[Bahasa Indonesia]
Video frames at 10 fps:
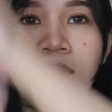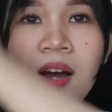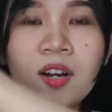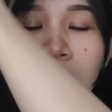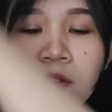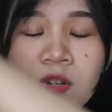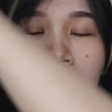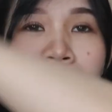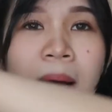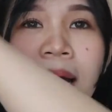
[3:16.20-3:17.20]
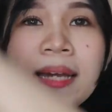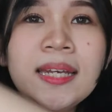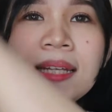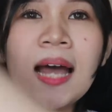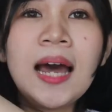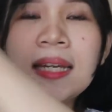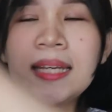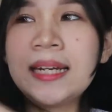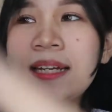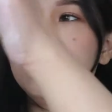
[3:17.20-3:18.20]
aku mau coba pakai di tangan
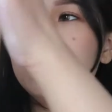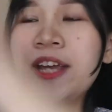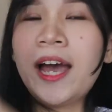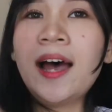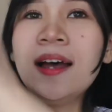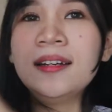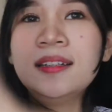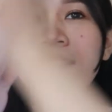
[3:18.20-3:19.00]
kiri dulu ya